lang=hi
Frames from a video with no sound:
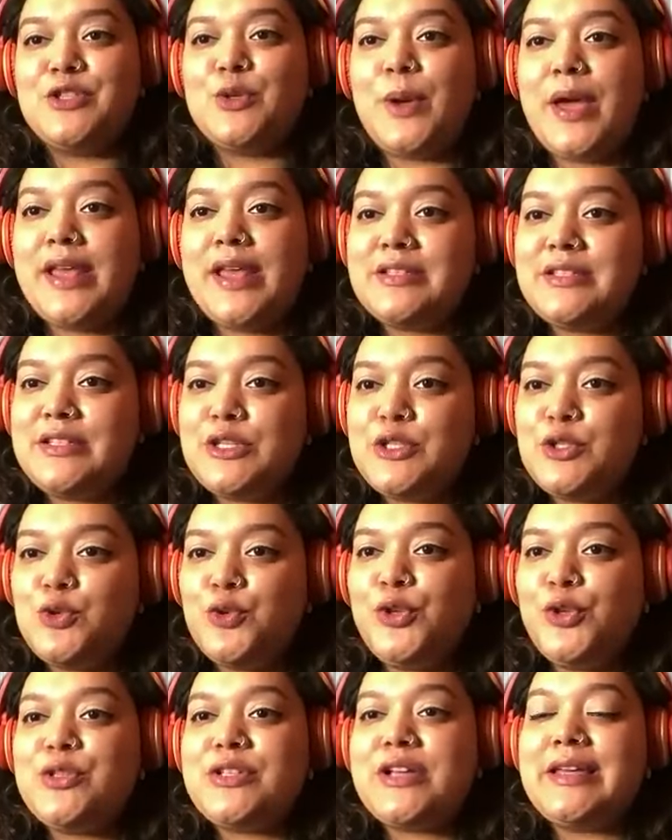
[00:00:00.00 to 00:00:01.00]
तो एस जी
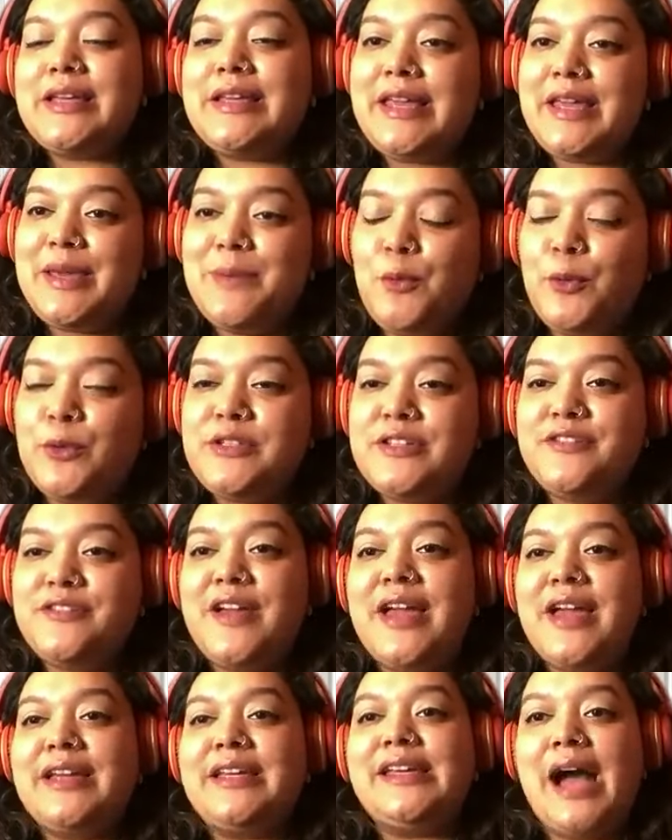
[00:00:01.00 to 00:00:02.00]
स्टूडियोज का यही मोटिव
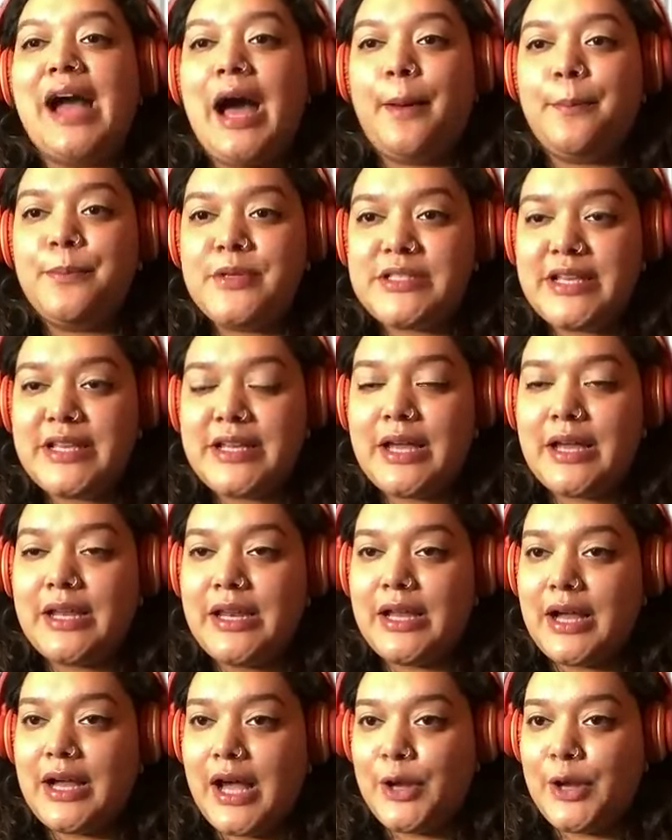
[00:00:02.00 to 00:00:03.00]
है कि आप जैसे
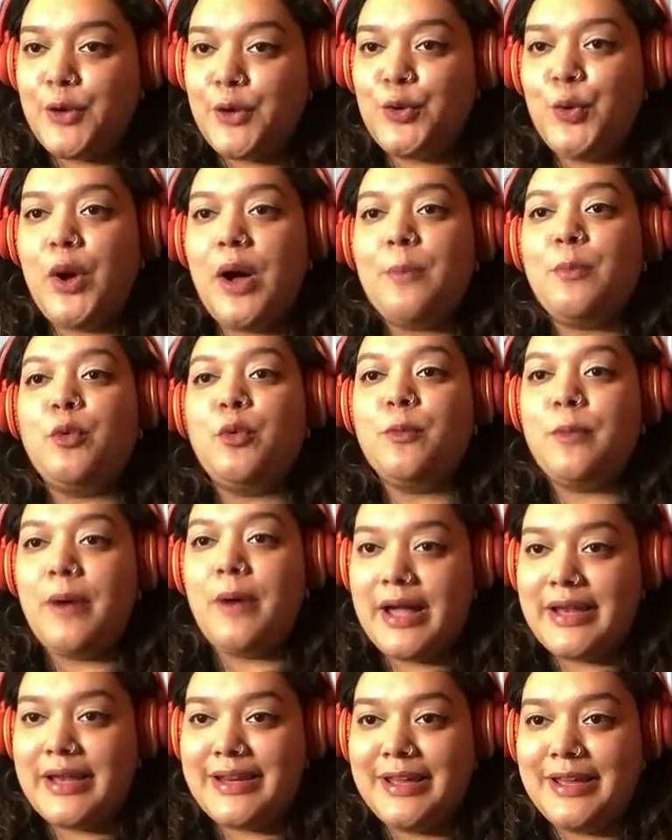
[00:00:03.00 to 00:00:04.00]
कलाकारों को हम
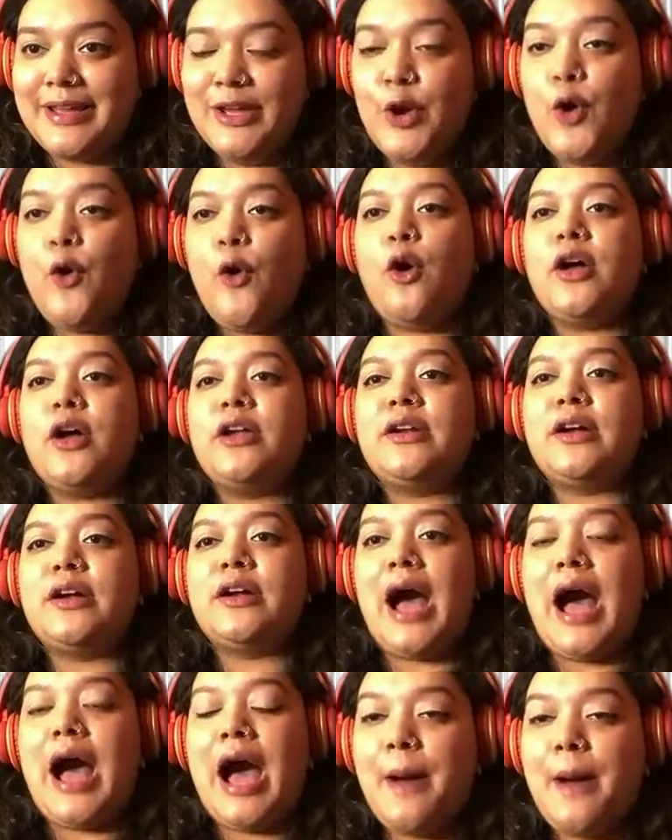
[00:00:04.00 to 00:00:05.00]
उभारे और
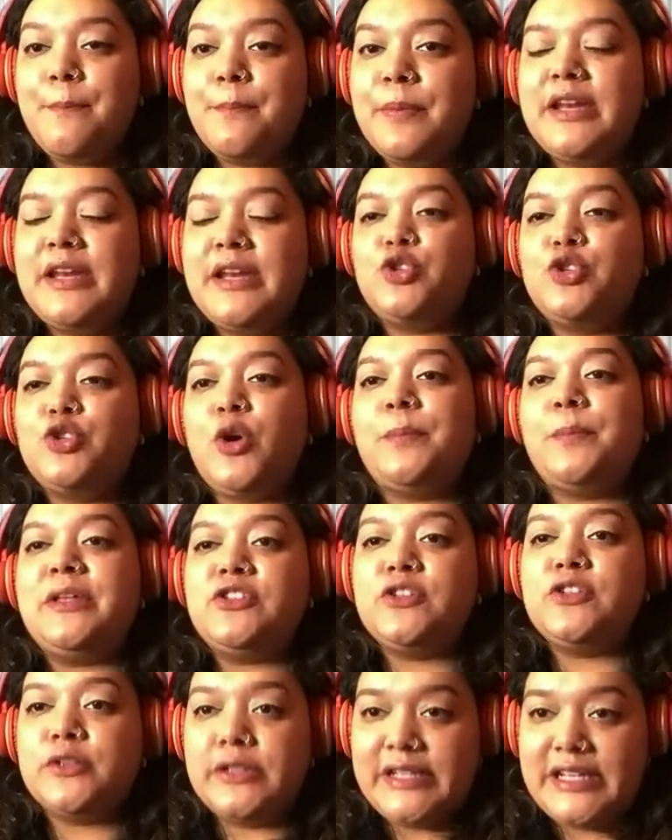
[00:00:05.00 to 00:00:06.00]
आपने जो अपनी
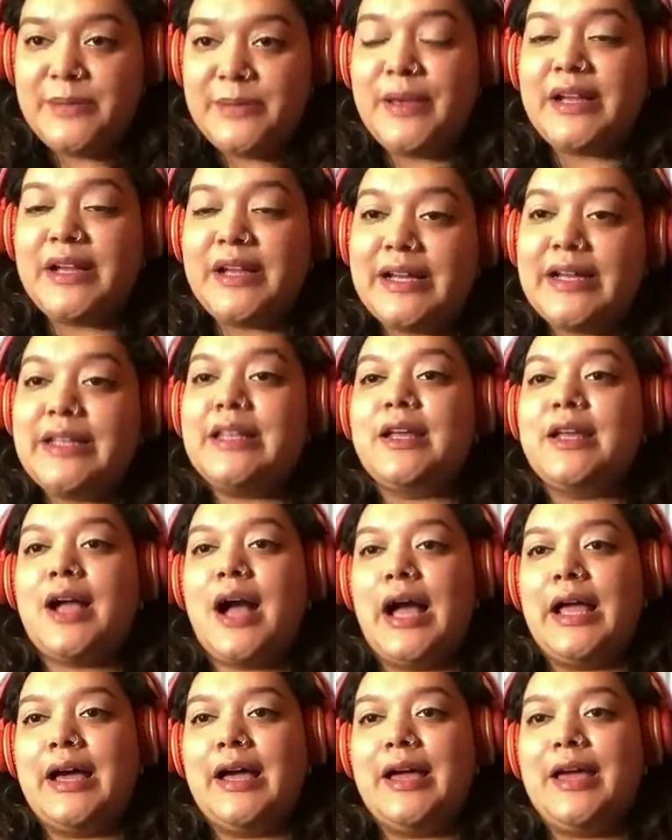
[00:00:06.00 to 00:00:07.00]
जर्नी में कर
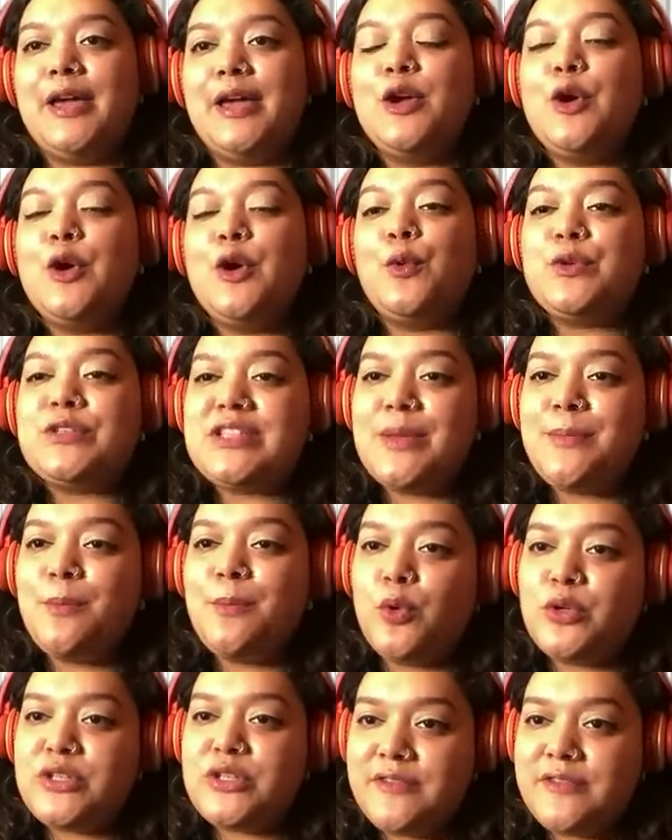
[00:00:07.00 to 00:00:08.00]
दिखाया है उससे
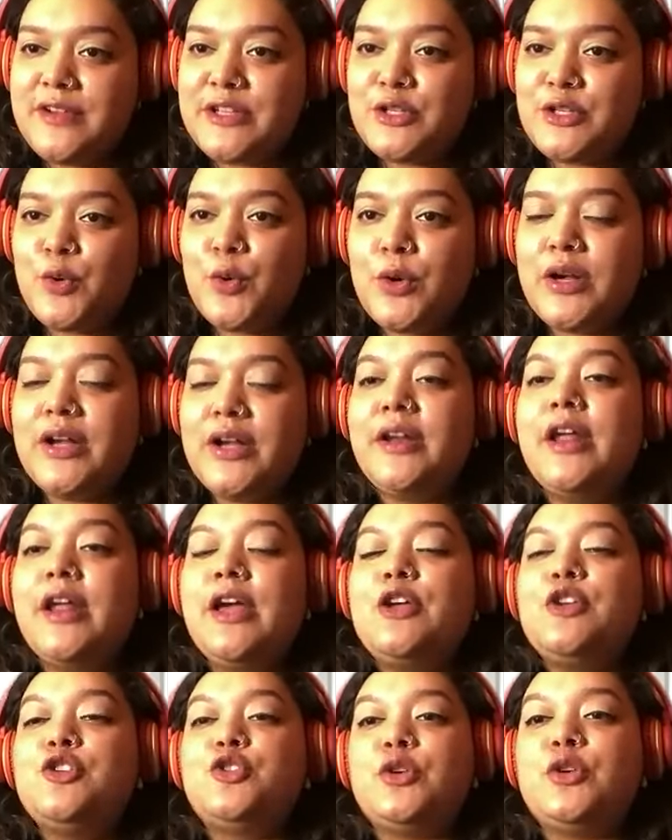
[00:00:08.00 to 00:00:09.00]
मोटिवेट होकर
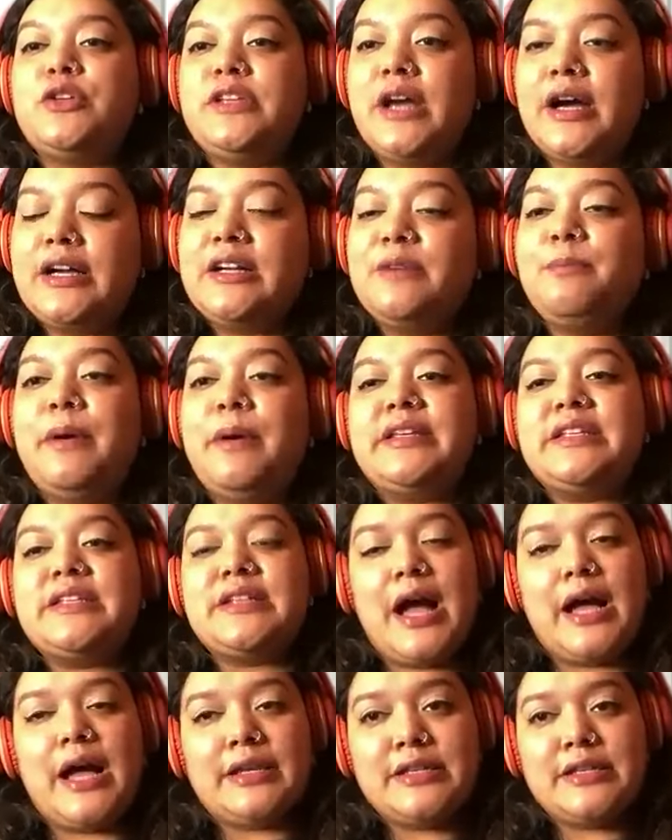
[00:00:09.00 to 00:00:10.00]
जो यंग
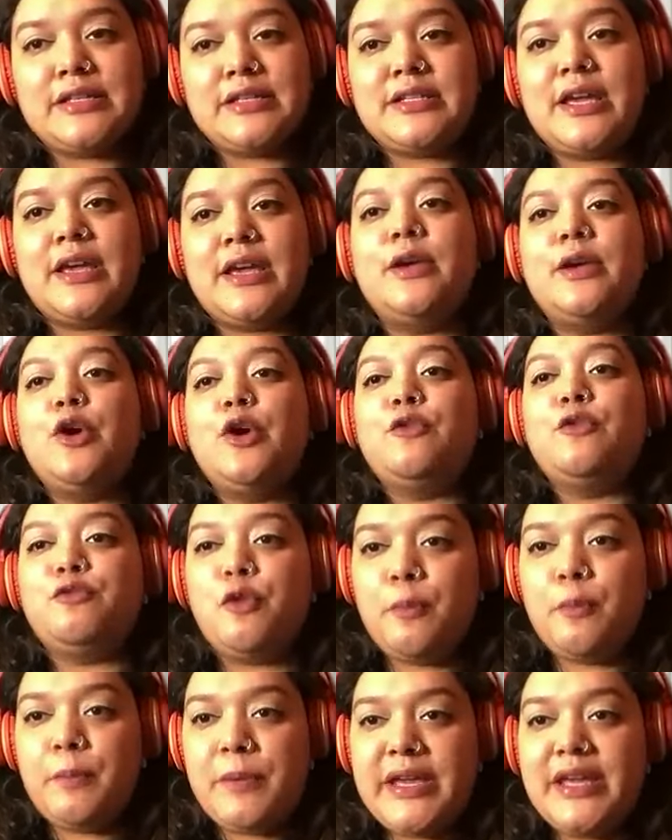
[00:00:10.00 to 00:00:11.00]
बडिंग आर्टिस्ट हैं
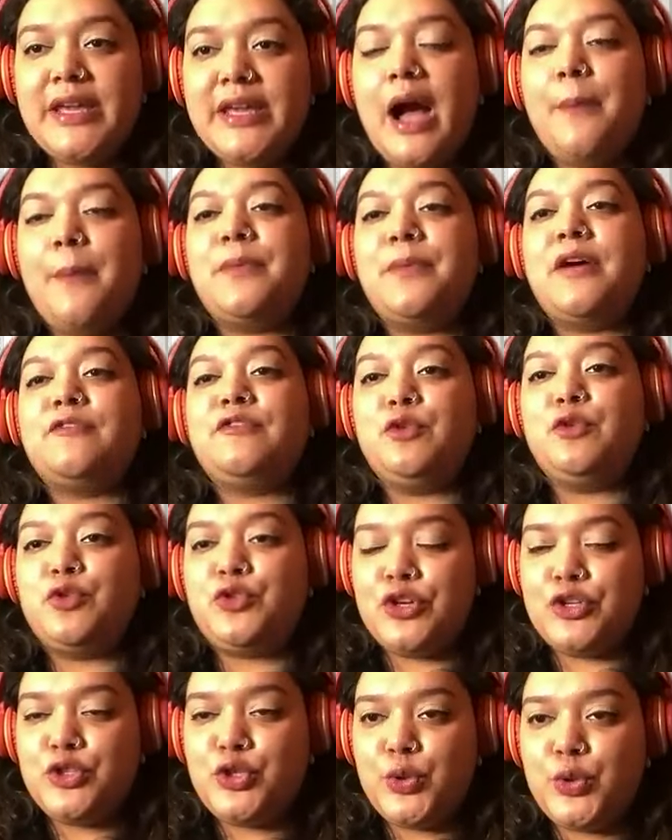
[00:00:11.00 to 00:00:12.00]
वो भी अपना
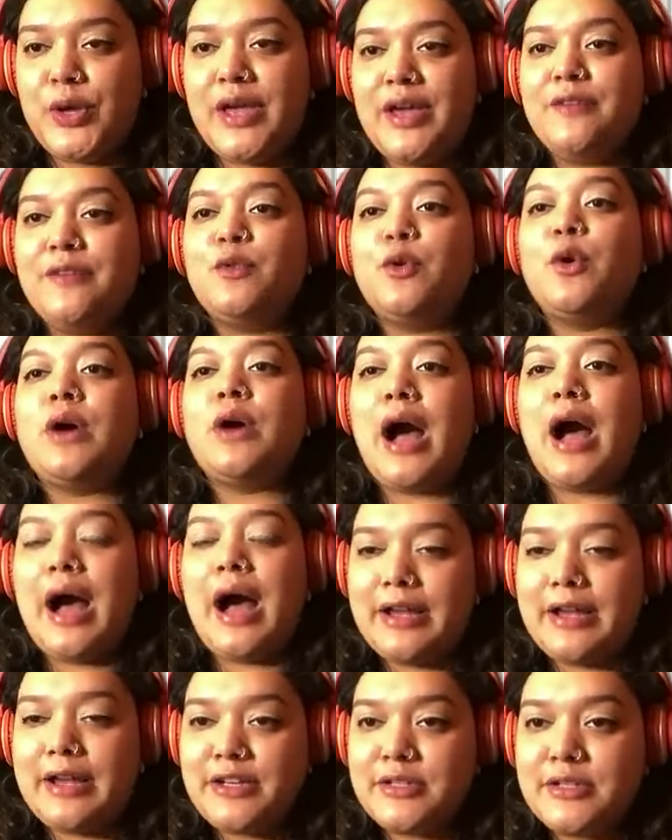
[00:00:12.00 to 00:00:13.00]
फ्यूचर जो है वो
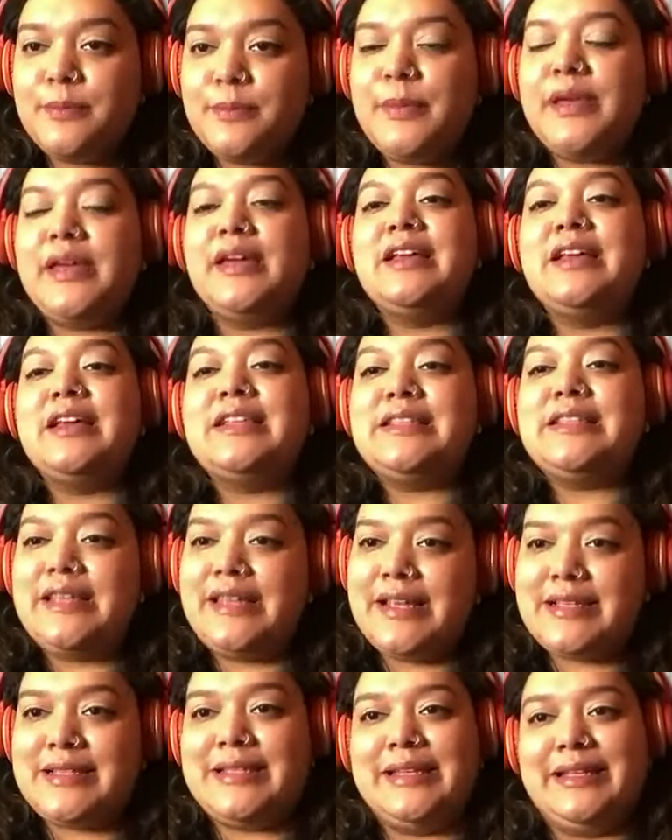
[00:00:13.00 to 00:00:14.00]
आर्ट में
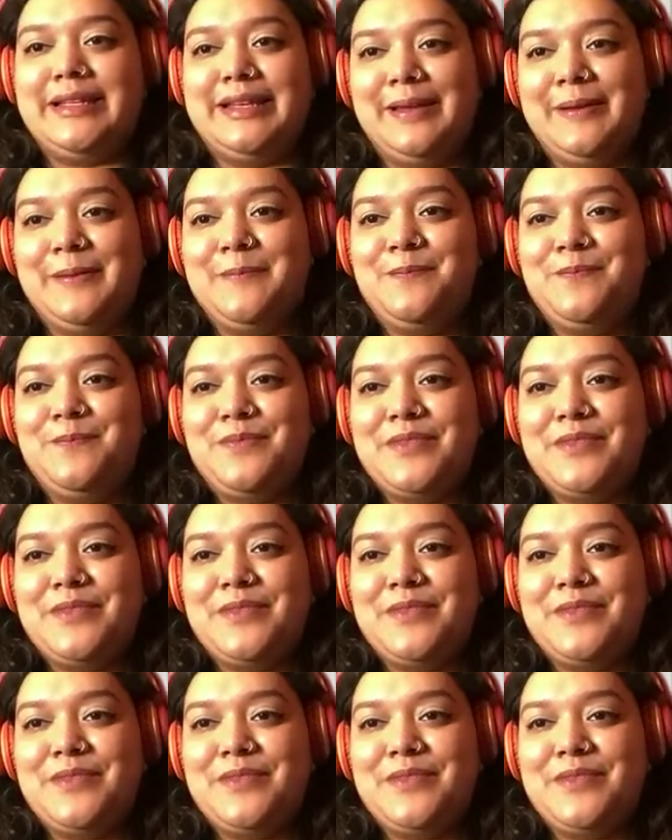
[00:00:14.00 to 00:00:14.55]
सीरियसली लें